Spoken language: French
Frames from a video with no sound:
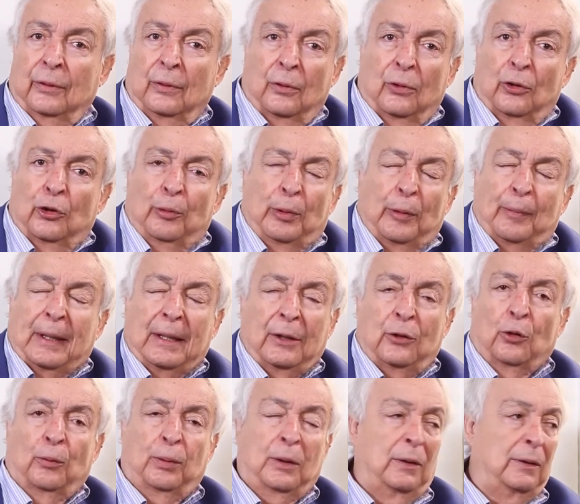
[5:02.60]
on ne peut pas les
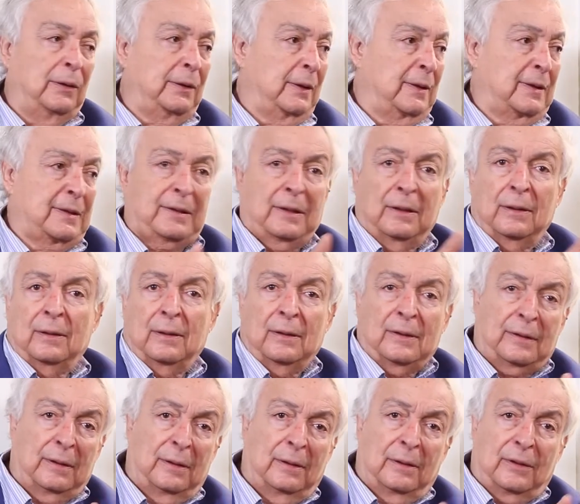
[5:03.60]
comprendre sans,
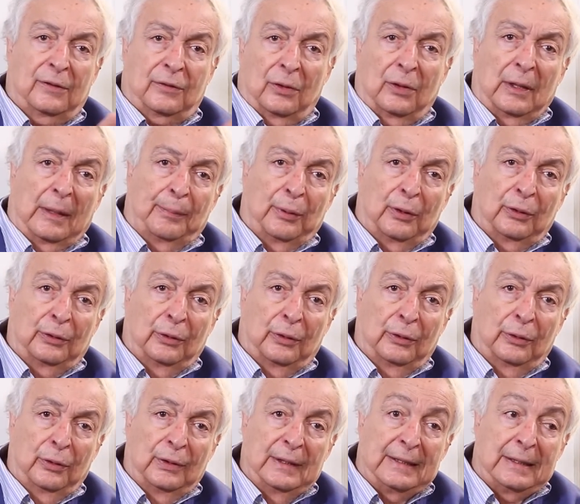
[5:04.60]
l'apport
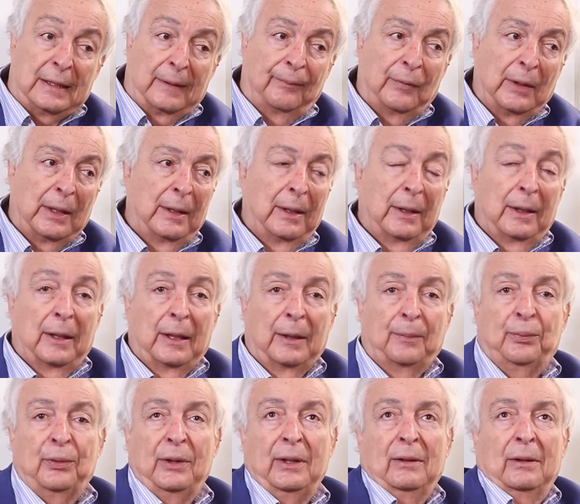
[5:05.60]
de, l'islam. Et
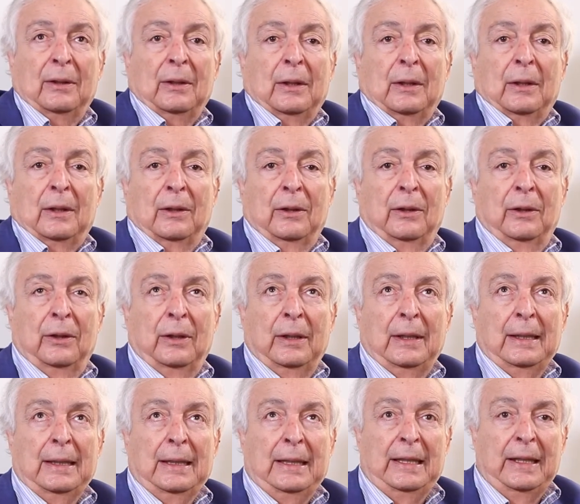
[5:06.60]
puis, euh,
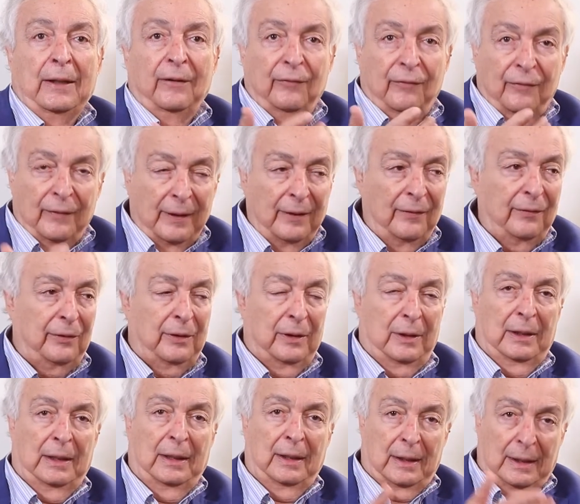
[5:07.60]
il y avait
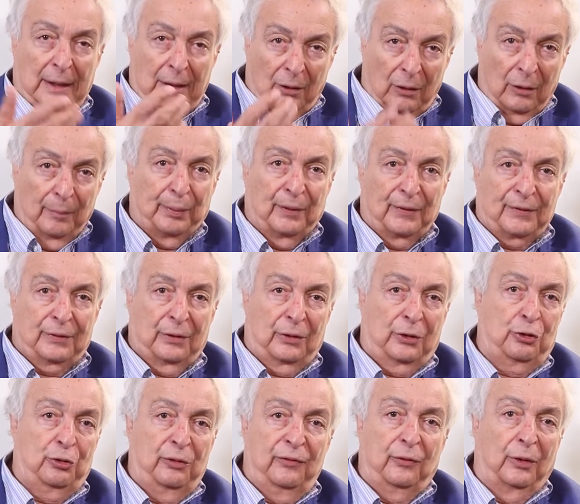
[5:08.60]
les, grands
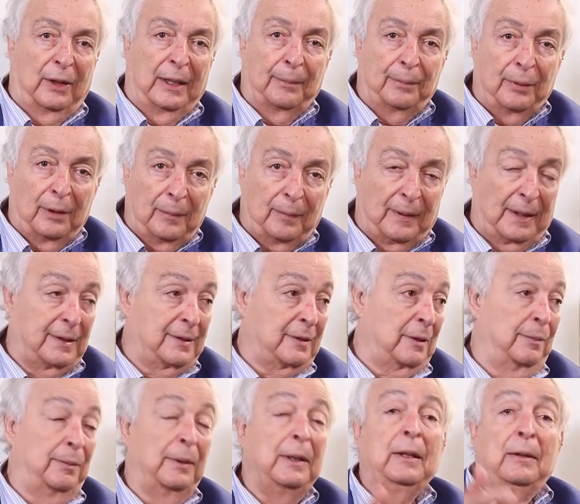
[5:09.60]
penseurs juifs de l'époque, par
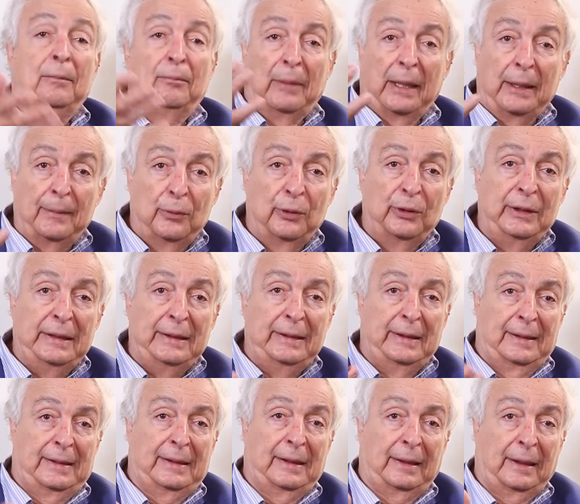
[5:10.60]
exemple Maïmonide,
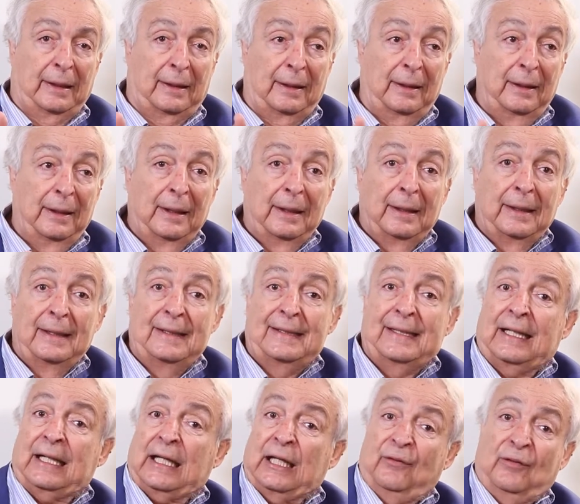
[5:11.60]
etc.,
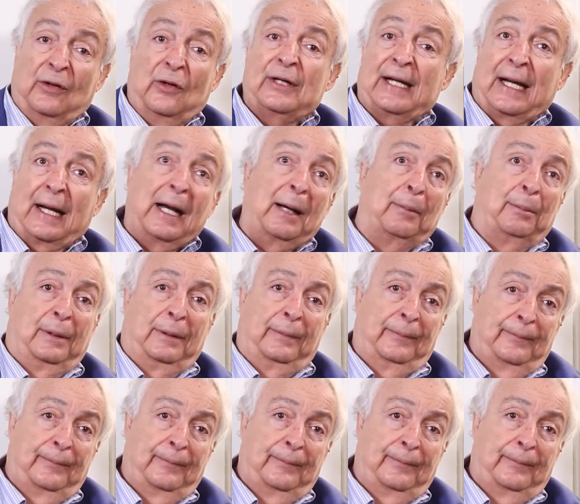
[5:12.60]
ils écrivaient en arabe.